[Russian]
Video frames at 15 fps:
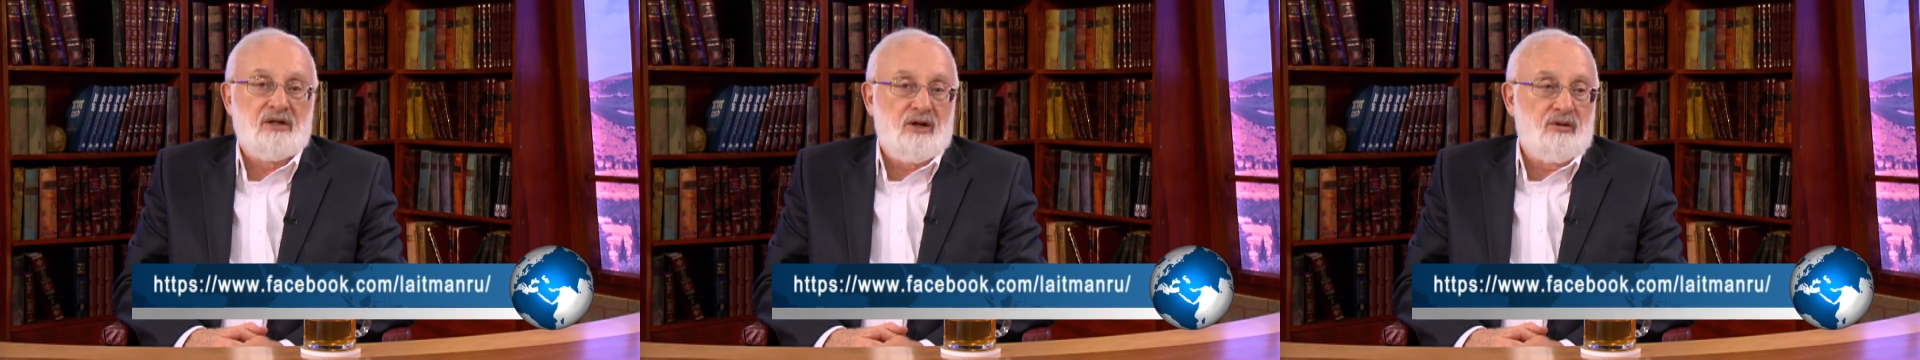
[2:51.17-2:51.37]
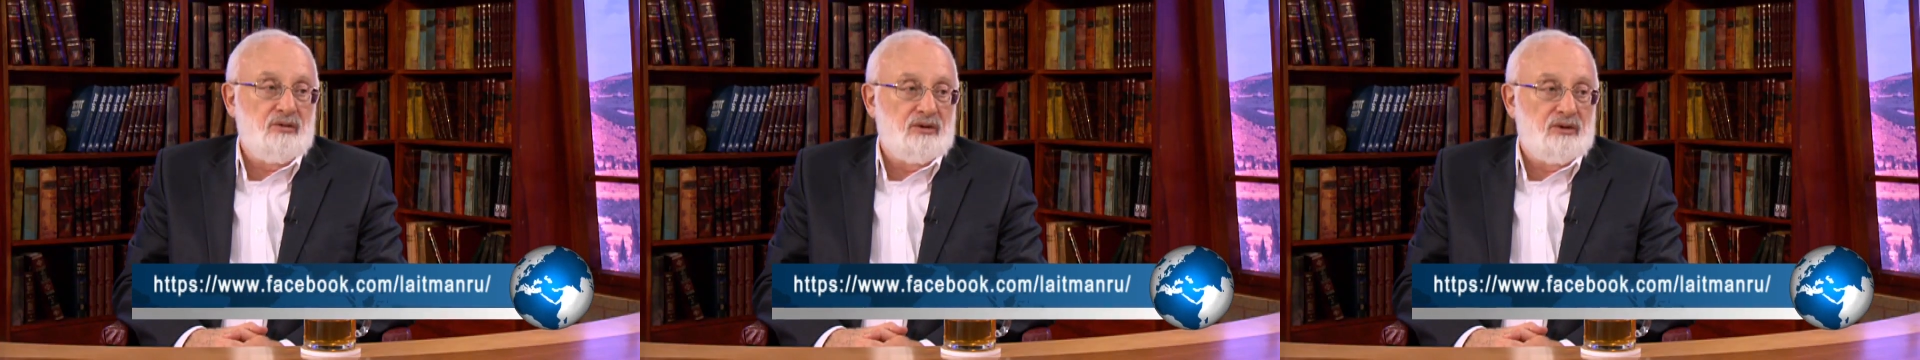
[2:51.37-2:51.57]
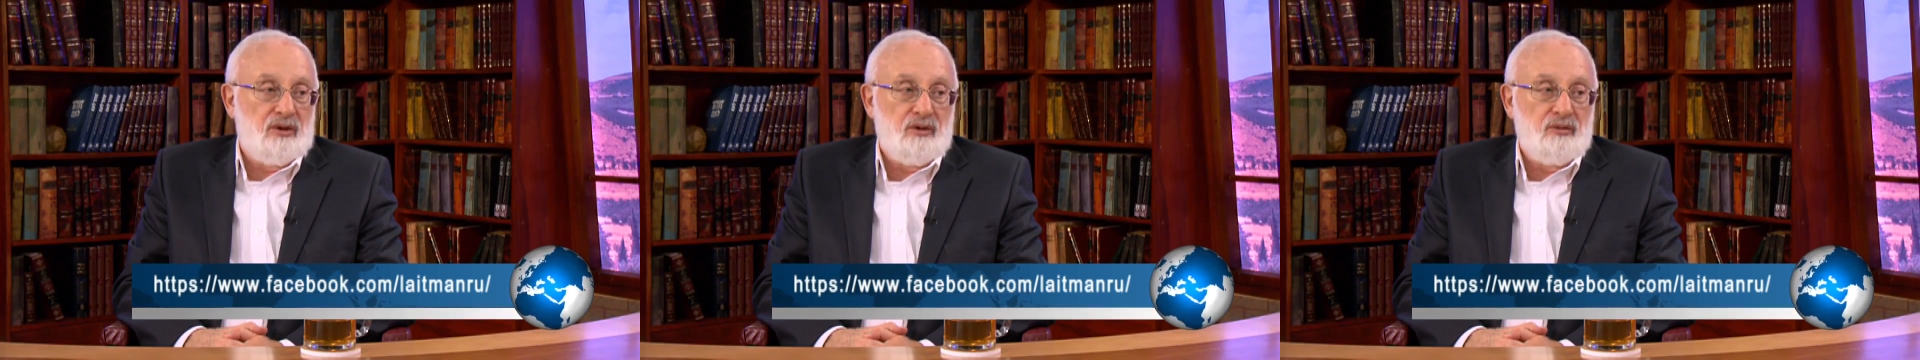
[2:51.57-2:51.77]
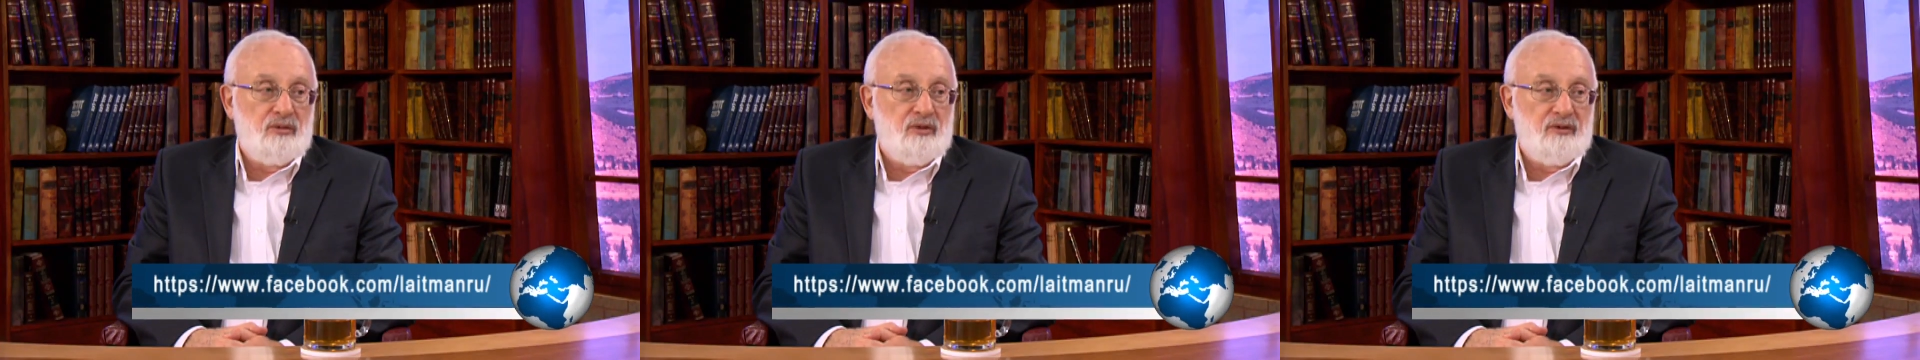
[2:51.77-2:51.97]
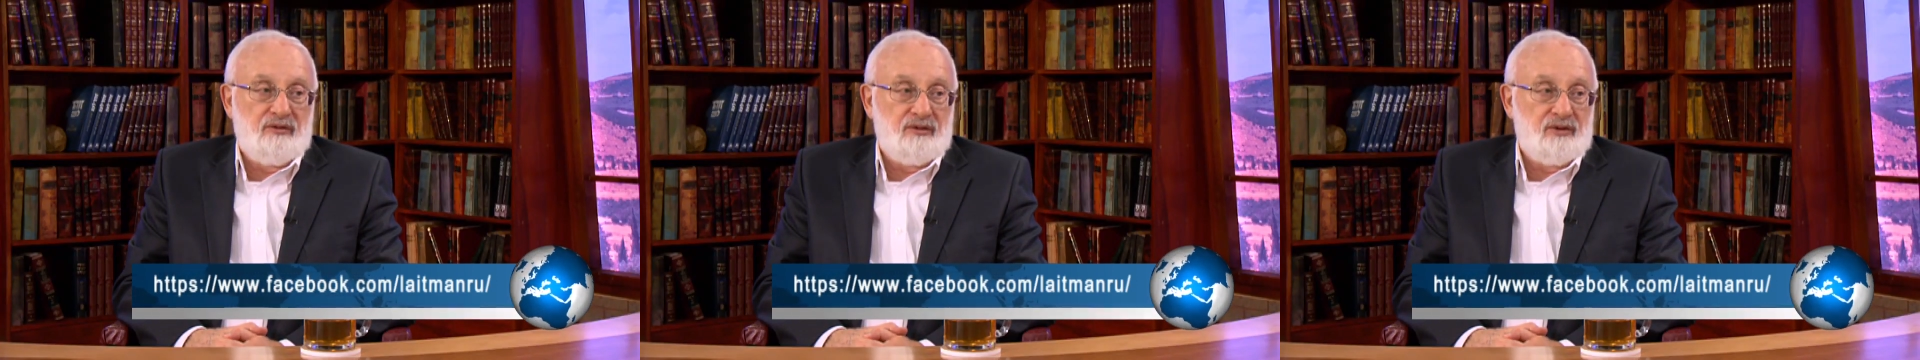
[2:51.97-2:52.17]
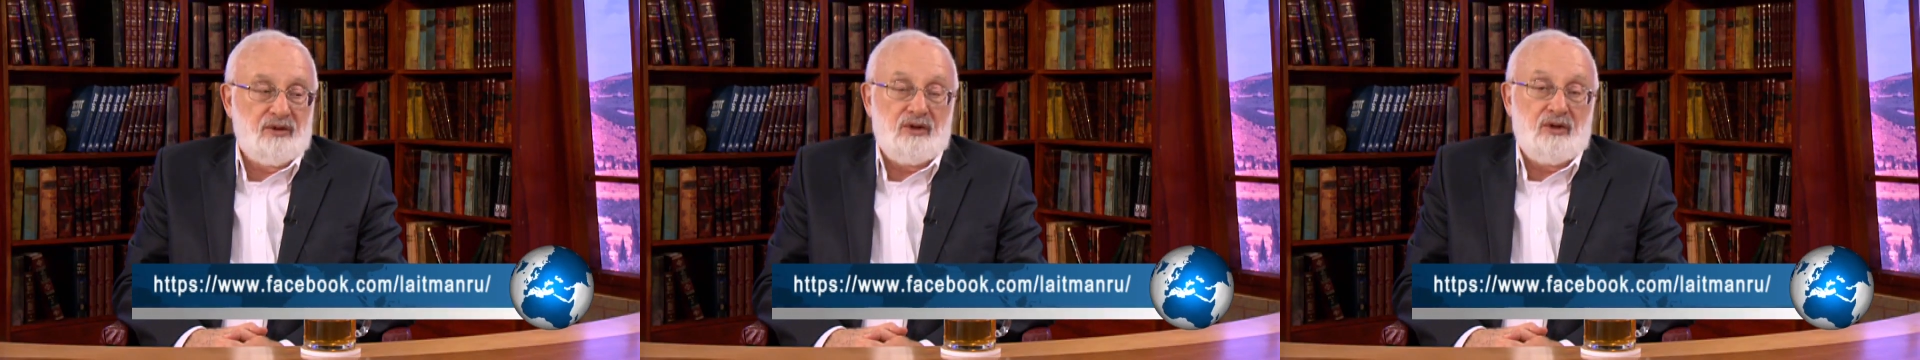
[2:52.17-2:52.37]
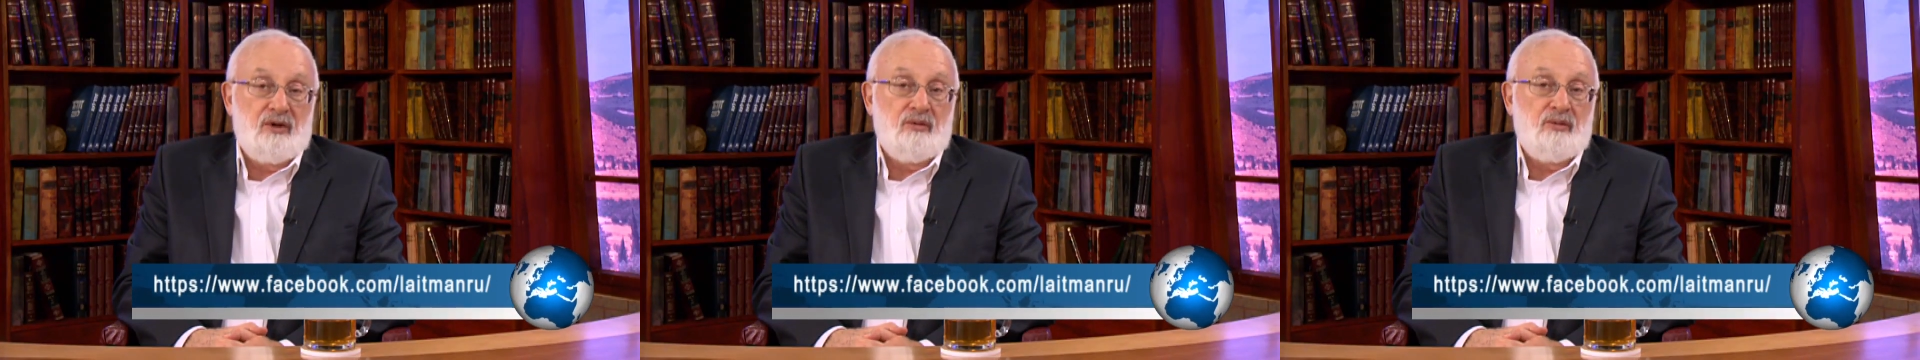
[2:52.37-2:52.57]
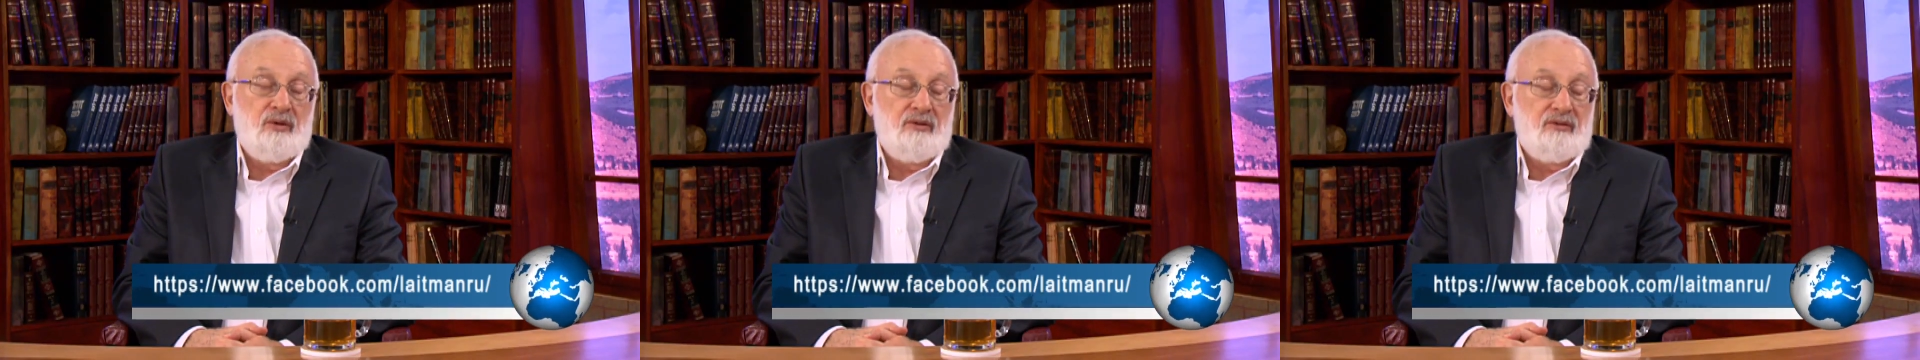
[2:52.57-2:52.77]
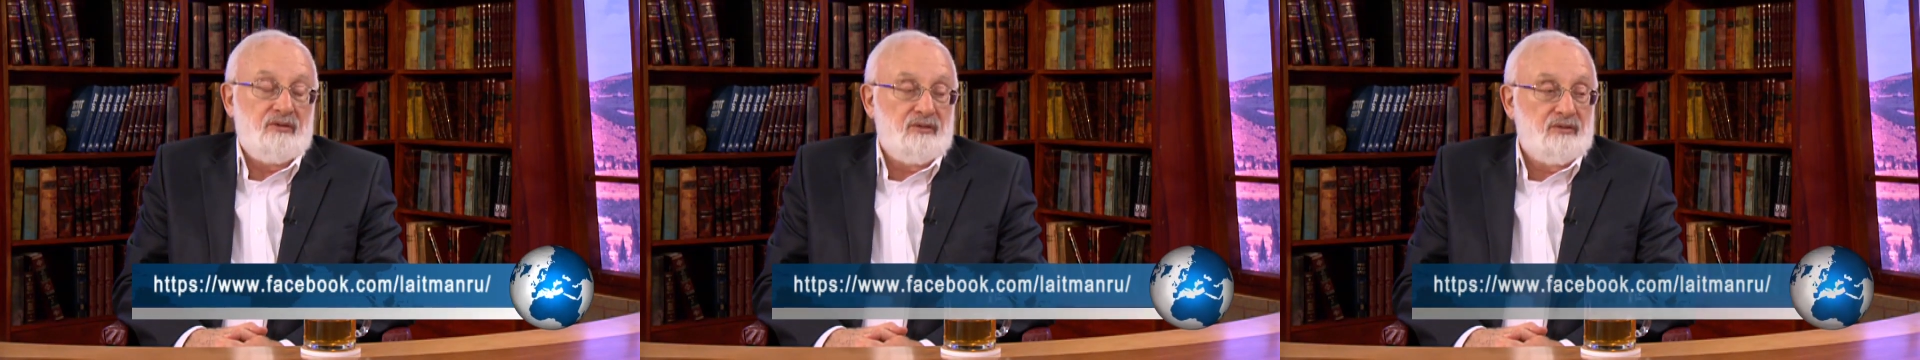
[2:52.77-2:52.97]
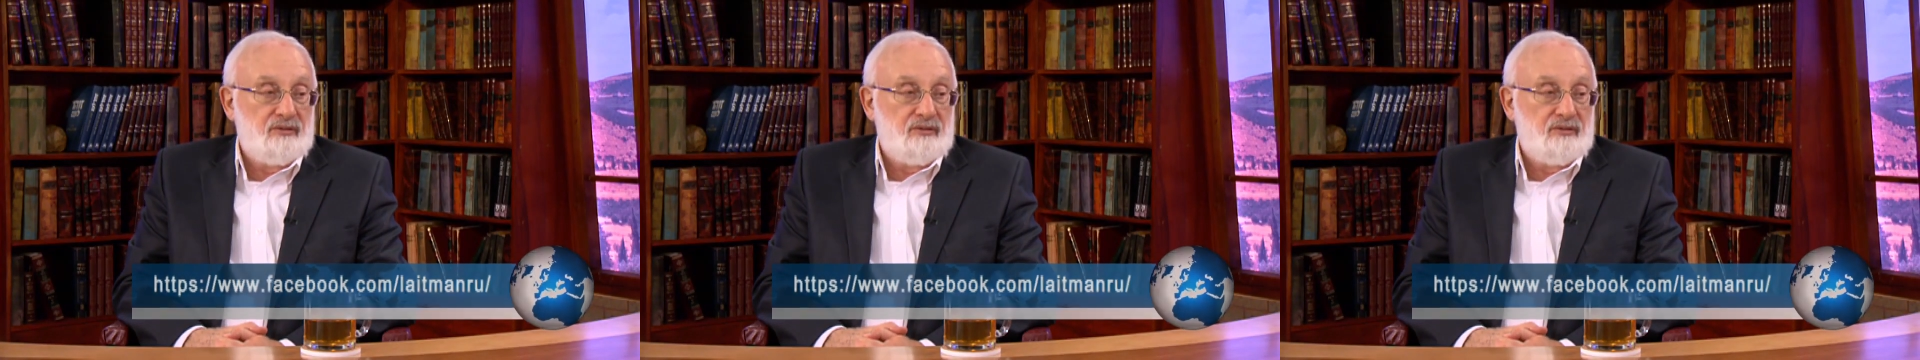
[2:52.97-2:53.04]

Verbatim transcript: какую-то любовь. Это не любовь.